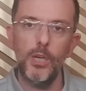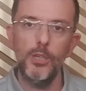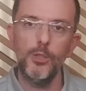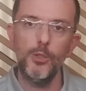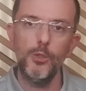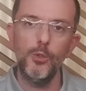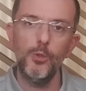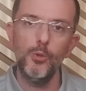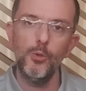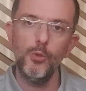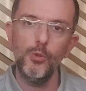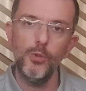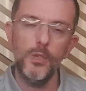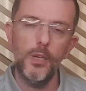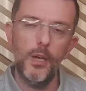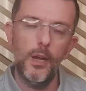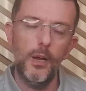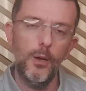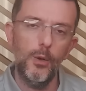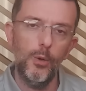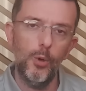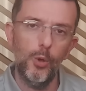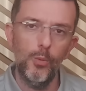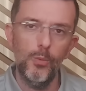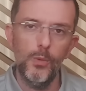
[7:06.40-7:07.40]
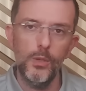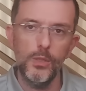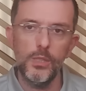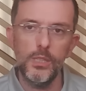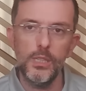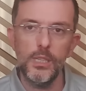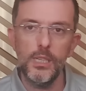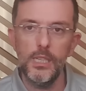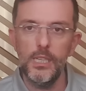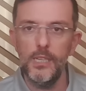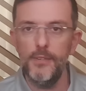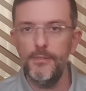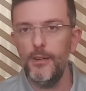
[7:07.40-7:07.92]
aşırı rüzgarlı olması,
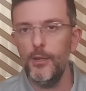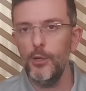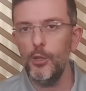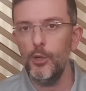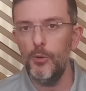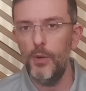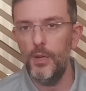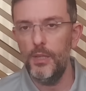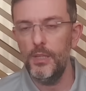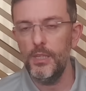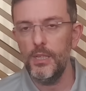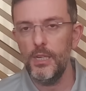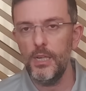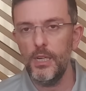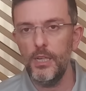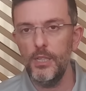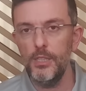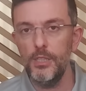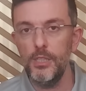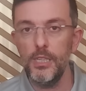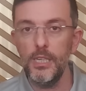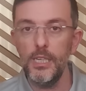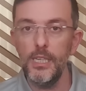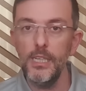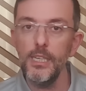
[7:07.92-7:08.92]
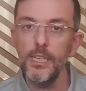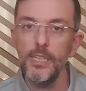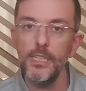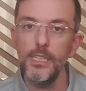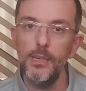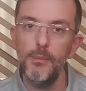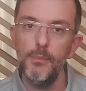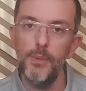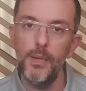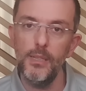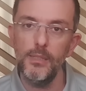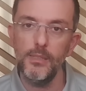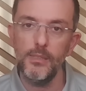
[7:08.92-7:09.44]
iki defa güvenlik aracı ki
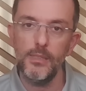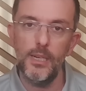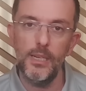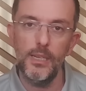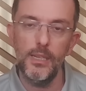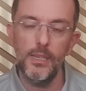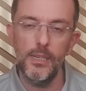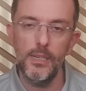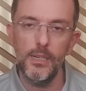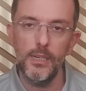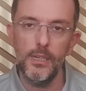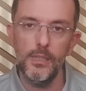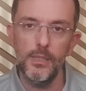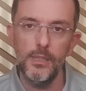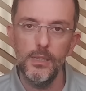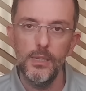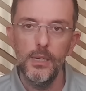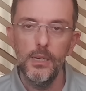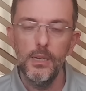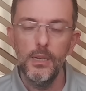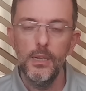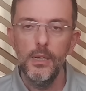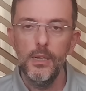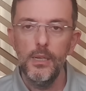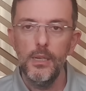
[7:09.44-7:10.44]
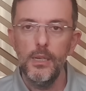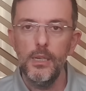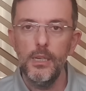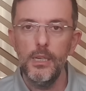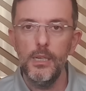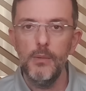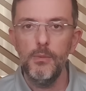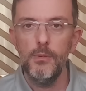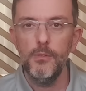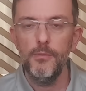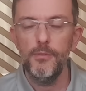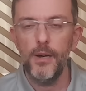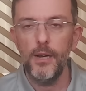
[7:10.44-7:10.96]
ilkinde 5 saniye yakın
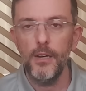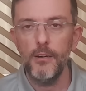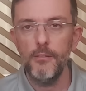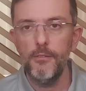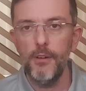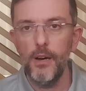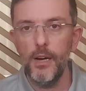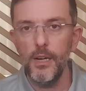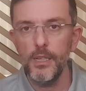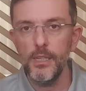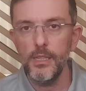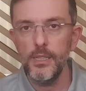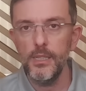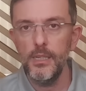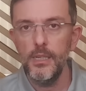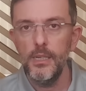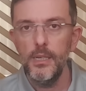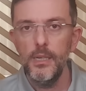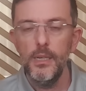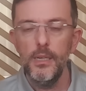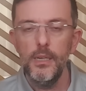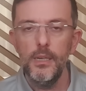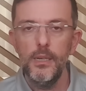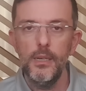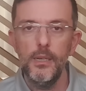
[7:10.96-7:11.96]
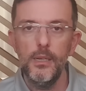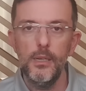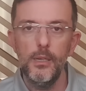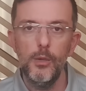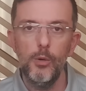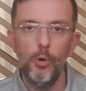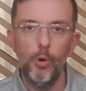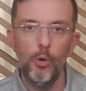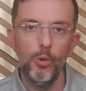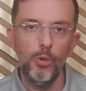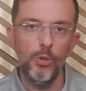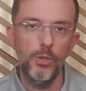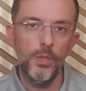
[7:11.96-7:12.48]
e, bir fark vardı. E,
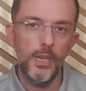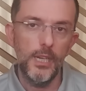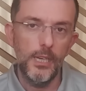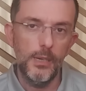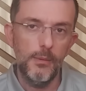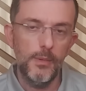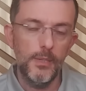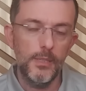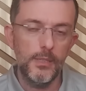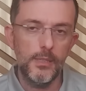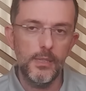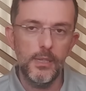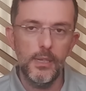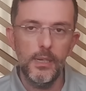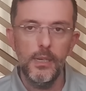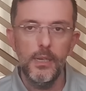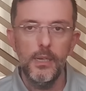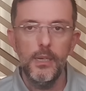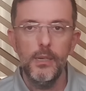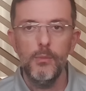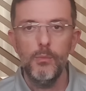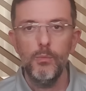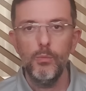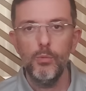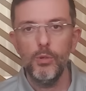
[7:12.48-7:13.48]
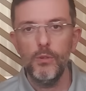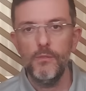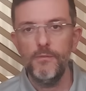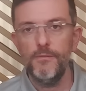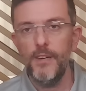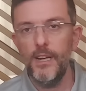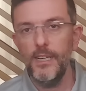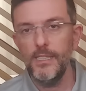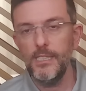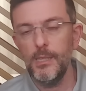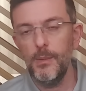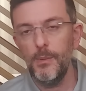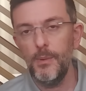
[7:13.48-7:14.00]
onun erimesi
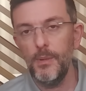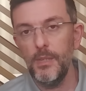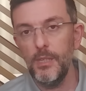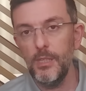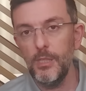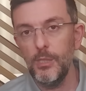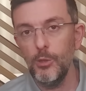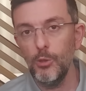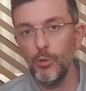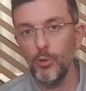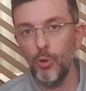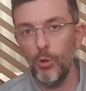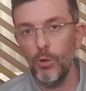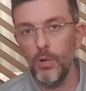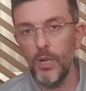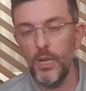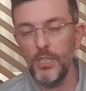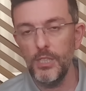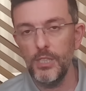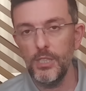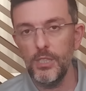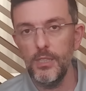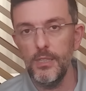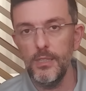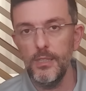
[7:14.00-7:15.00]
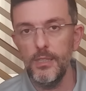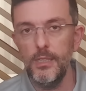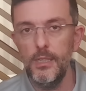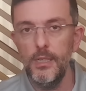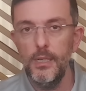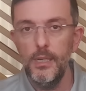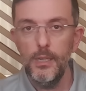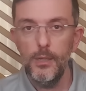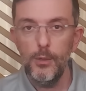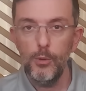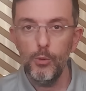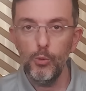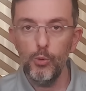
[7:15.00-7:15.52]
Verstappen'in işini
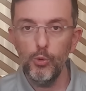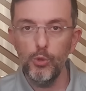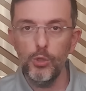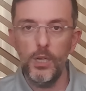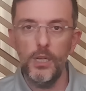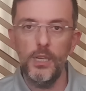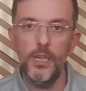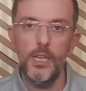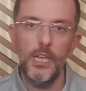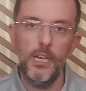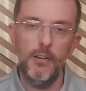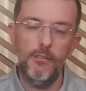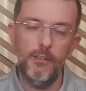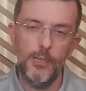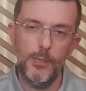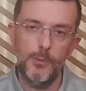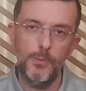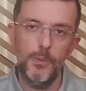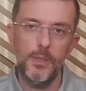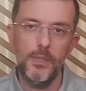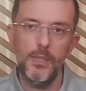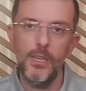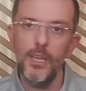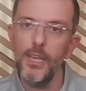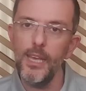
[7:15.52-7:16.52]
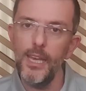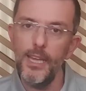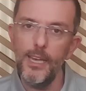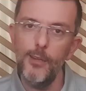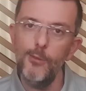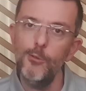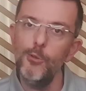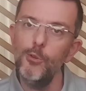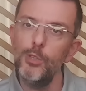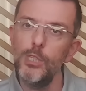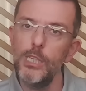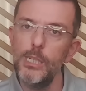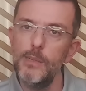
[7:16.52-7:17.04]
zorlaştırdı. Üzerine yavaş pitle
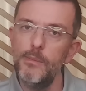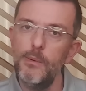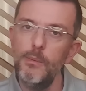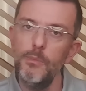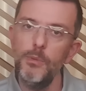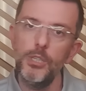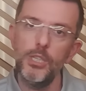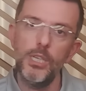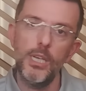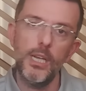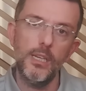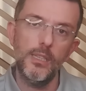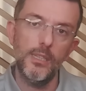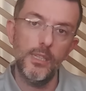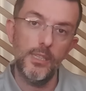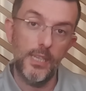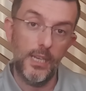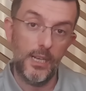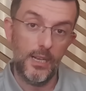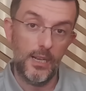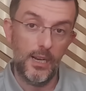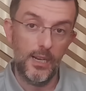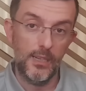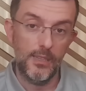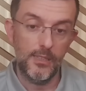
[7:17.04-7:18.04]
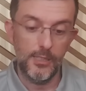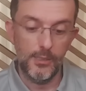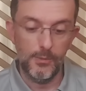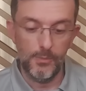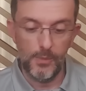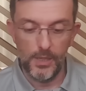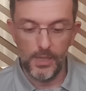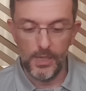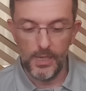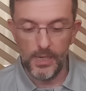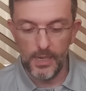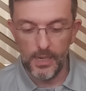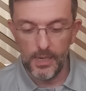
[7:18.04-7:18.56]
geriye düştü ama bir şekilde tekrar
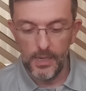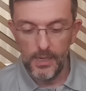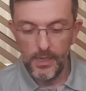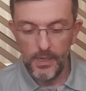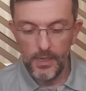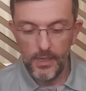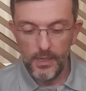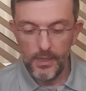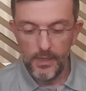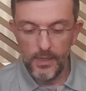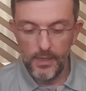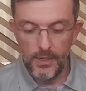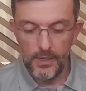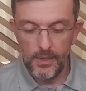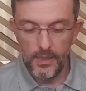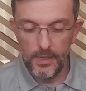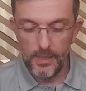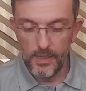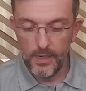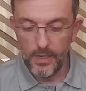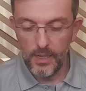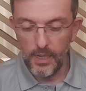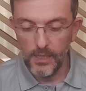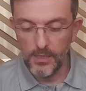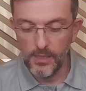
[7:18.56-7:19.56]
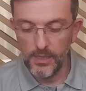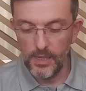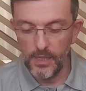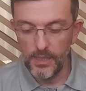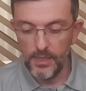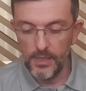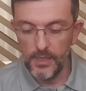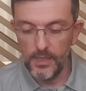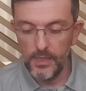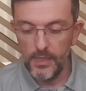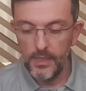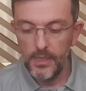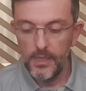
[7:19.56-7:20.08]
tırmanarak e,
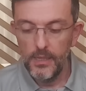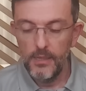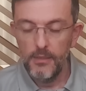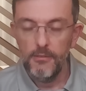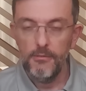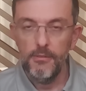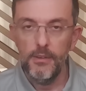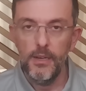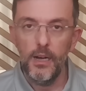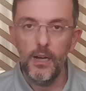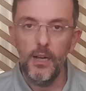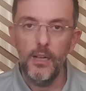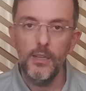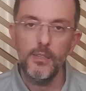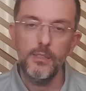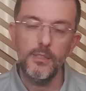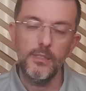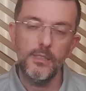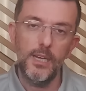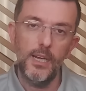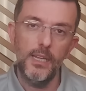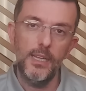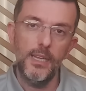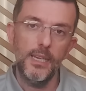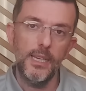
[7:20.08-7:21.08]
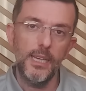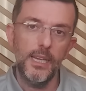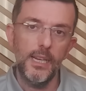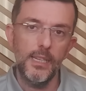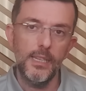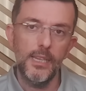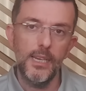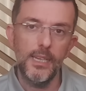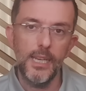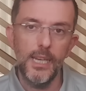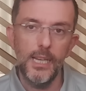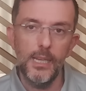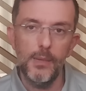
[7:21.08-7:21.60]
kazandı ve 6 saniye
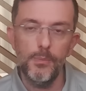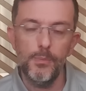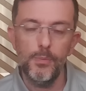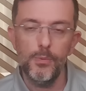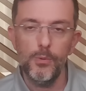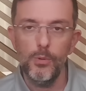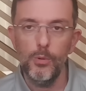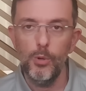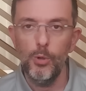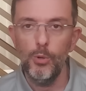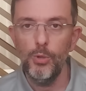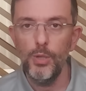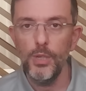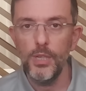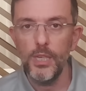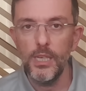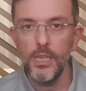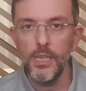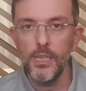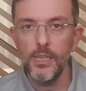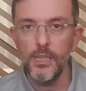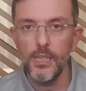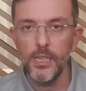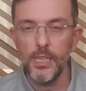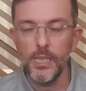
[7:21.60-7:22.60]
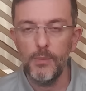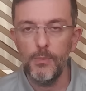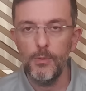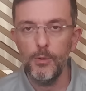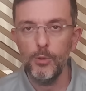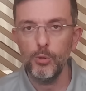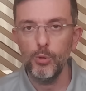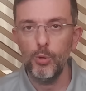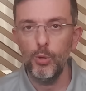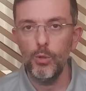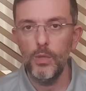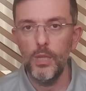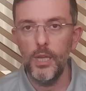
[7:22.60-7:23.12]
geriden gelip öndeki iki rakibini
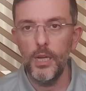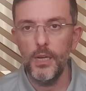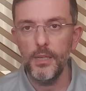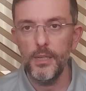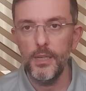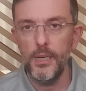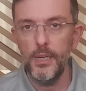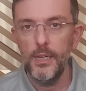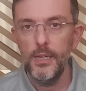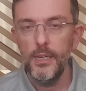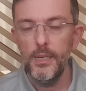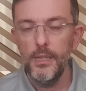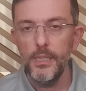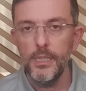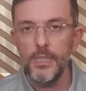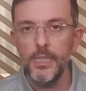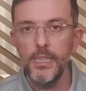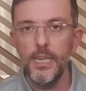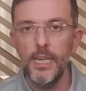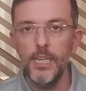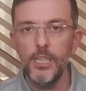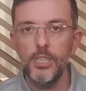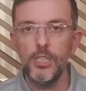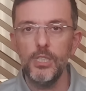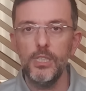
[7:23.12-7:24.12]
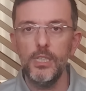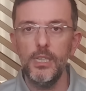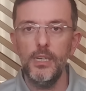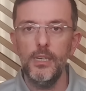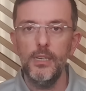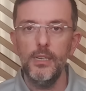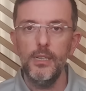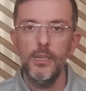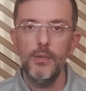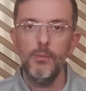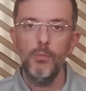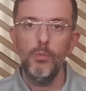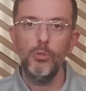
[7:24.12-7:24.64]
sonlarda
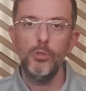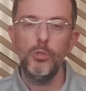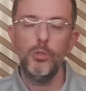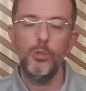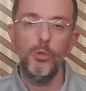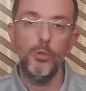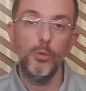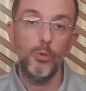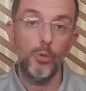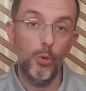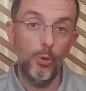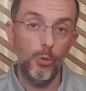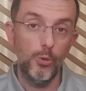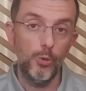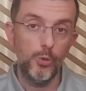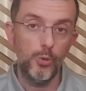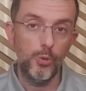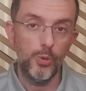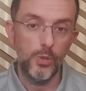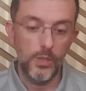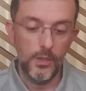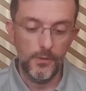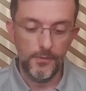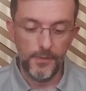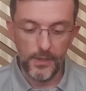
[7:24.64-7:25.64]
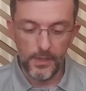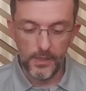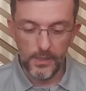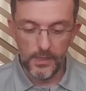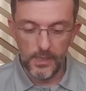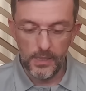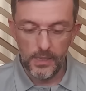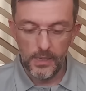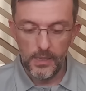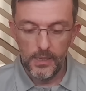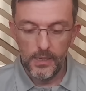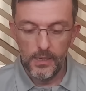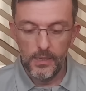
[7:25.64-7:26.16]
geçti. Bu sezonki 13.
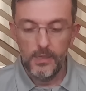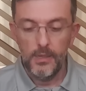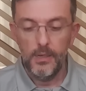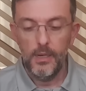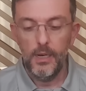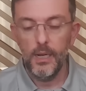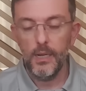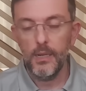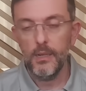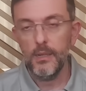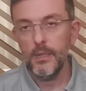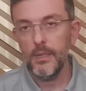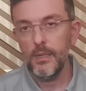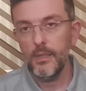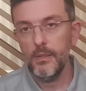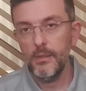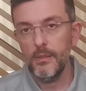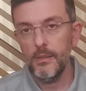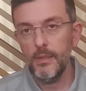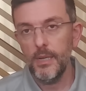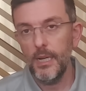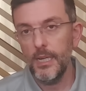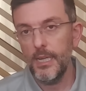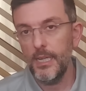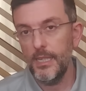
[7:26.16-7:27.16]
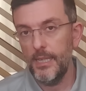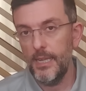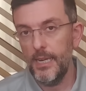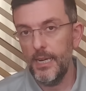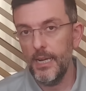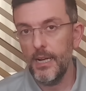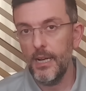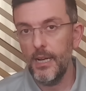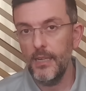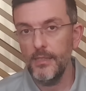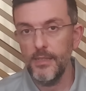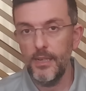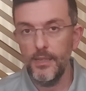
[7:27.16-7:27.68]
zaferini hak, hak
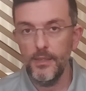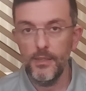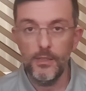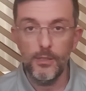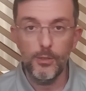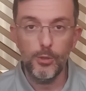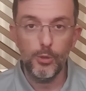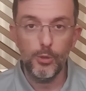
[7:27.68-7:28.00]
ederek kazandığını